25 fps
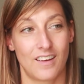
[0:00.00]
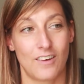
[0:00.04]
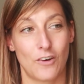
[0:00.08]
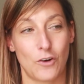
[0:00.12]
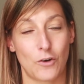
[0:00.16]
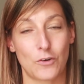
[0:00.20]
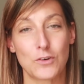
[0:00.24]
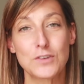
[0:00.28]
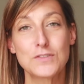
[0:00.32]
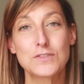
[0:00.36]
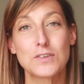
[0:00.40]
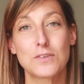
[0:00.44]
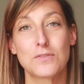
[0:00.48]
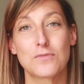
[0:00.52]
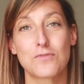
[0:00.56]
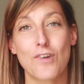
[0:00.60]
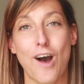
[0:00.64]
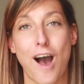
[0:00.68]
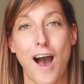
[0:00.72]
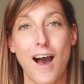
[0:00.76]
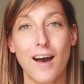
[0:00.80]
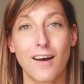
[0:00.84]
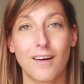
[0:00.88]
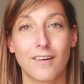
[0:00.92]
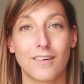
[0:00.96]

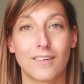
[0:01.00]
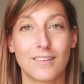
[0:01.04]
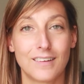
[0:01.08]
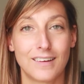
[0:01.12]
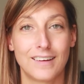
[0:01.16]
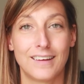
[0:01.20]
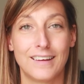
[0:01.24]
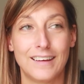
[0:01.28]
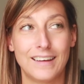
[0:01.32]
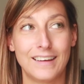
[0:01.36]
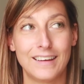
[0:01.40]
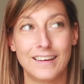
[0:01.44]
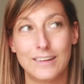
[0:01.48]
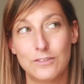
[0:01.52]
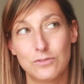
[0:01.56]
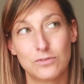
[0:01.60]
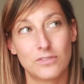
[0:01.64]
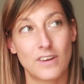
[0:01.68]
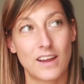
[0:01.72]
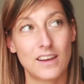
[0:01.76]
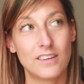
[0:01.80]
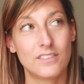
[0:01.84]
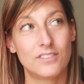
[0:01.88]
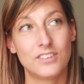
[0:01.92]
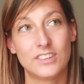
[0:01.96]
recevoir les
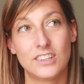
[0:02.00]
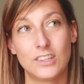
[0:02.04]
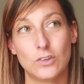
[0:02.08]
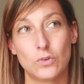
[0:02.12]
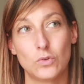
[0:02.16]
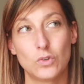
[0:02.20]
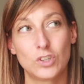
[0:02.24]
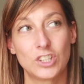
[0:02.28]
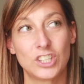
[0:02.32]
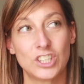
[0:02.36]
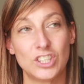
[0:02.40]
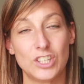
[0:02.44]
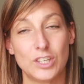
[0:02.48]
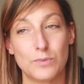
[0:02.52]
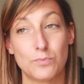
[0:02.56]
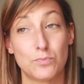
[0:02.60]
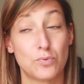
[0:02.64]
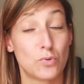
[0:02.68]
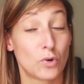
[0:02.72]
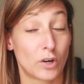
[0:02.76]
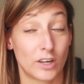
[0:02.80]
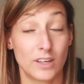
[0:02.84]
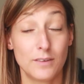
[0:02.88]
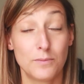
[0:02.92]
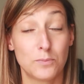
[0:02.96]
nouvelles vidéos qui
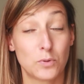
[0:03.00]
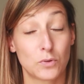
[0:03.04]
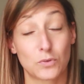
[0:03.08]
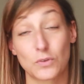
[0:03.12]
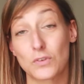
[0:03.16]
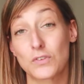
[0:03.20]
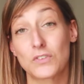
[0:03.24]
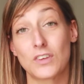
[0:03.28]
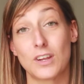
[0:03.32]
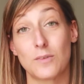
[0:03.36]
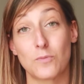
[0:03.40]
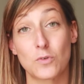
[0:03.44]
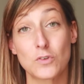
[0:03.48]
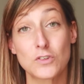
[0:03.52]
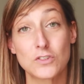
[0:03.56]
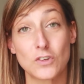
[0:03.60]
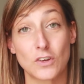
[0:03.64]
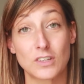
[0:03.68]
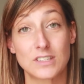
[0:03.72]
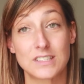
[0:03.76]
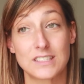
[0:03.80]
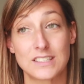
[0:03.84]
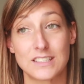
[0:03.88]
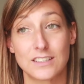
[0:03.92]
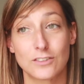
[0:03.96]
pourraient potentiellement
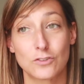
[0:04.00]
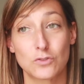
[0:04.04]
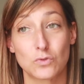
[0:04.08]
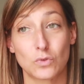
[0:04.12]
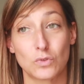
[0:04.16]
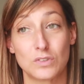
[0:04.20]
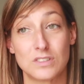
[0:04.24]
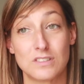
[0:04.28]
sortir sur